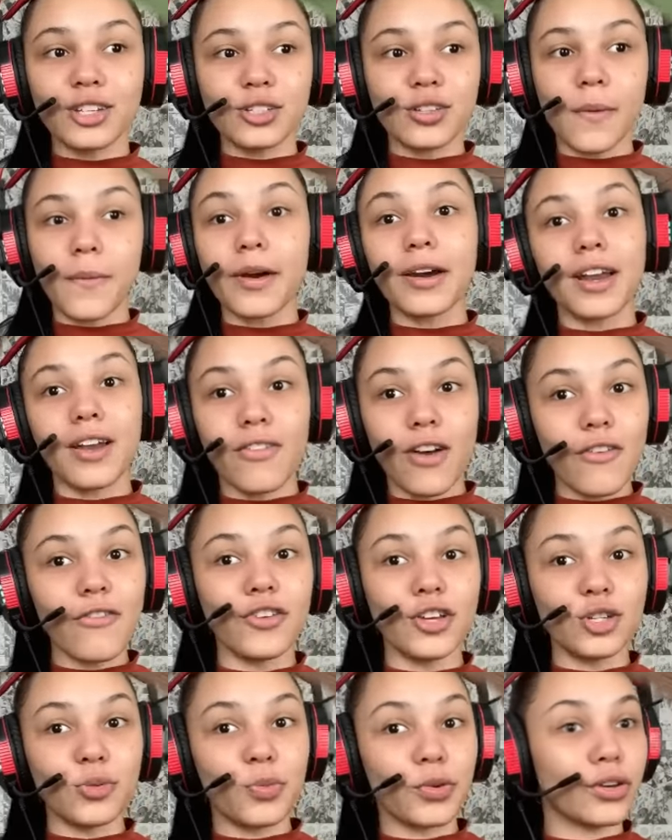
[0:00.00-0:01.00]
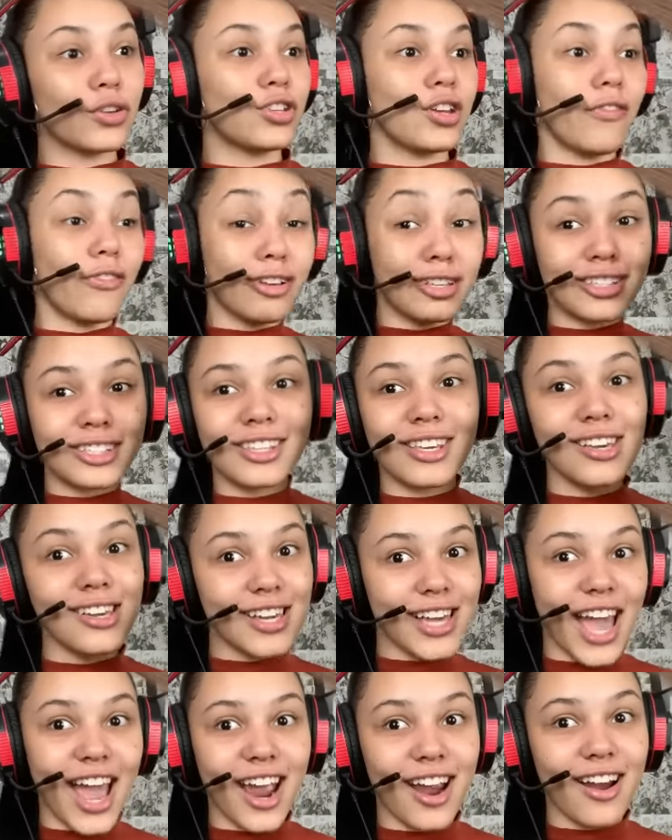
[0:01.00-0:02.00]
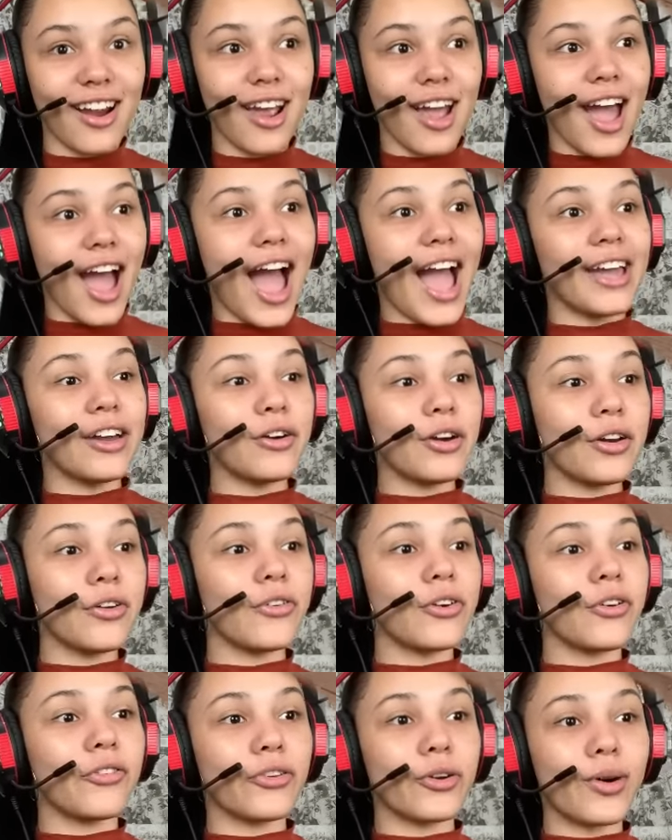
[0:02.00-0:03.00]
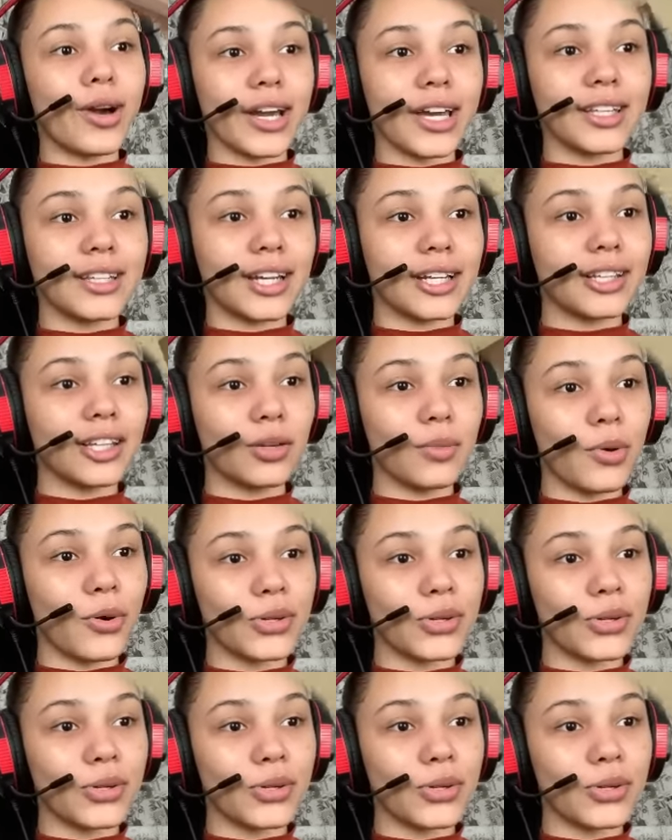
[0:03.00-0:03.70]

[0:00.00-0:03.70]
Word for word: só pra gravar vídeo, porque eu tinha feito skincare. Aí eu, eu, eu fico aqui hidratando meu